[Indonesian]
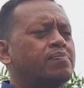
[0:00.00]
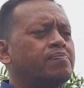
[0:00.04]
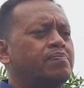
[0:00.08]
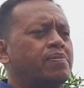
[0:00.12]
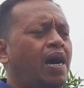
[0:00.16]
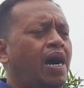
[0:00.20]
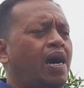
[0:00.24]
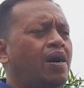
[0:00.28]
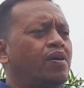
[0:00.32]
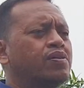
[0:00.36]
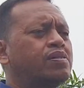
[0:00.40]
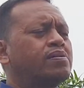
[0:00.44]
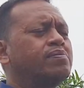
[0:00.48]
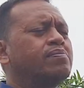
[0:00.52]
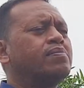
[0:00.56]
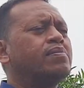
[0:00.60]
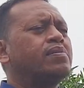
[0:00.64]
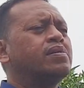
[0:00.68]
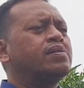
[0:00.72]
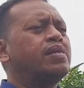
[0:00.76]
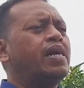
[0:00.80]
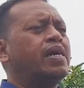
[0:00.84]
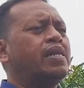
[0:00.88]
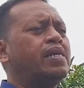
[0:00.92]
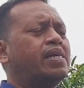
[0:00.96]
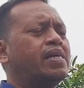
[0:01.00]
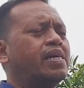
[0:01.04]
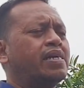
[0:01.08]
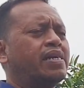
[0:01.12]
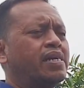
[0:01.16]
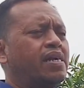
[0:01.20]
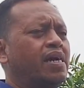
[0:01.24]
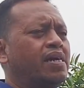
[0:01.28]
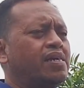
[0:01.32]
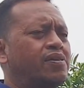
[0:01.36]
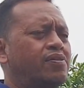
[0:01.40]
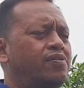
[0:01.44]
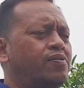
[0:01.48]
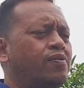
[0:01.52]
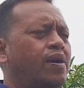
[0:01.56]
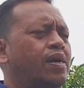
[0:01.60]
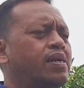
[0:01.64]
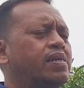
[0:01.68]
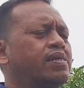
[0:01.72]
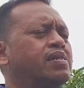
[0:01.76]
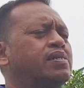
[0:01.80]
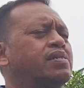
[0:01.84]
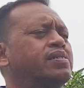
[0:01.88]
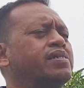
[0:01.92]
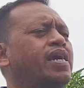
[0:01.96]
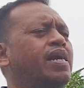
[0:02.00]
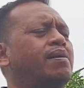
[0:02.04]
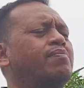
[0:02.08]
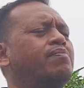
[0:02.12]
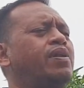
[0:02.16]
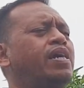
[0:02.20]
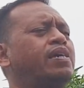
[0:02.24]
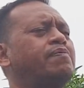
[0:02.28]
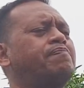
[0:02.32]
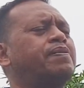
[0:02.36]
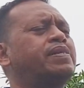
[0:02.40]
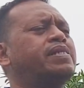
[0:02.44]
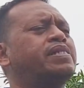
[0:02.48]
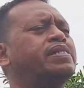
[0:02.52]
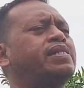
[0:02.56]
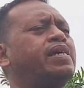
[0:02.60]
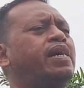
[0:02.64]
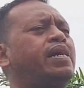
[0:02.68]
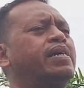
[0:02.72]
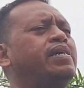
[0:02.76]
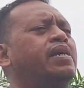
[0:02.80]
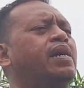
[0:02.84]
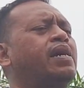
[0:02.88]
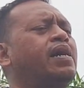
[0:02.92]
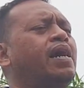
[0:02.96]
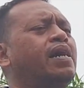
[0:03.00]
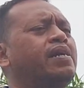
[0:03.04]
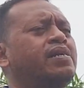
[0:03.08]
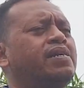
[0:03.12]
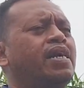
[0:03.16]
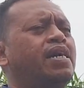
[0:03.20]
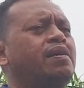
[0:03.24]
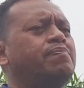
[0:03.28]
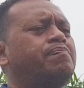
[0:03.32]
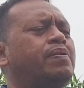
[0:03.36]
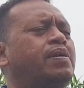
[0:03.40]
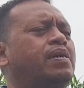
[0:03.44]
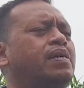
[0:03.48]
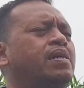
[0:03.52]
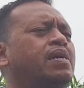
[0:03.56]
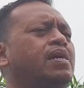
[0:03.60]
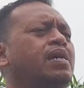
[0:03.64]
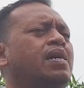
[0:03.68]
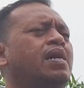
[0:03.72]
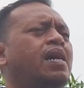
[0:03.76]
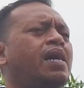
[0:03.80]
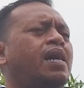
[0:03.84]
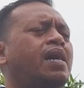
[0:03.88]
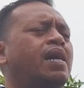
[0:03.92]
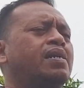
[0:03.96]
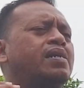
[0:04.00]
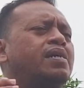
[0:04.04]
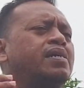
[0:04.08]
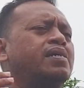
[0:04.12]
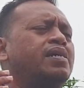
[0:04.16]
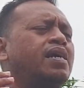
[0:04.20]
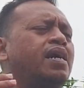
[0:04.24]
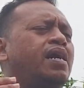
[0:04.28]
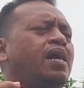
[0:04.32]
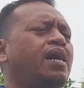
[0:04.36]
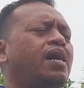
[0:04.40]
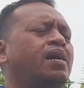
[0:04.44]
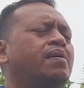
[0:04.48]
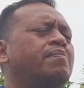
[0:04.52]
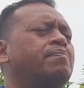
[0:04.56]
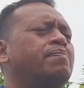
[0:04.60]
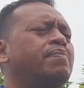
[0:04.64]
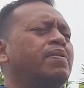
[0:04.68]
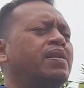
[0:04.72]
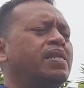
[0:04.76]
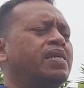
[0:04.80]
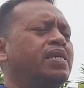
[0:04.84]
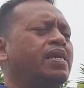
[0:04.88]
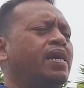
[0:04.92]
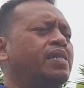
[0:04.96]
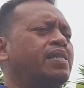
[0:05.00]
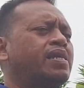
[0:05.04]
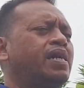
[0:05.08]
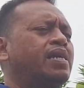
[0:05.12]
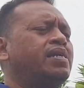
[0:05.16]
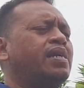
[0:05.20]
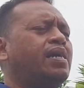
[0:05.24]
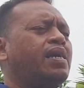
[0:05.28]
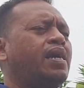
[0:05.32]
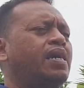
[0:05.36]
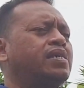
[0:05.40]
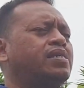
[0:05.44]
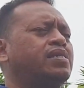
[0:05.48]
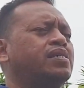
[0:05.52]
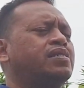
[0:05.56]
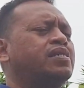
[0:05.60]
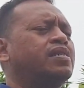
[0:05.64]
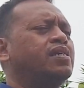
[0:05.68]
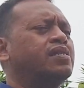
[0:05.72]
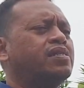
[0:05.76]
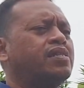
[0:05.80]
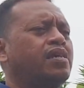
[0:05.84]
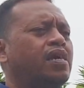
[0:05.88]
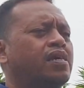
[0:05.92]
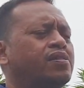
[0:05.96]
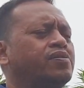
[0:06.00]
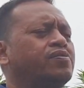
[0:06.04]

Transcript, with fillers: Daud dari keraguan dia mulai percaya. Karena apa? Karena dia melihat ada kasih setia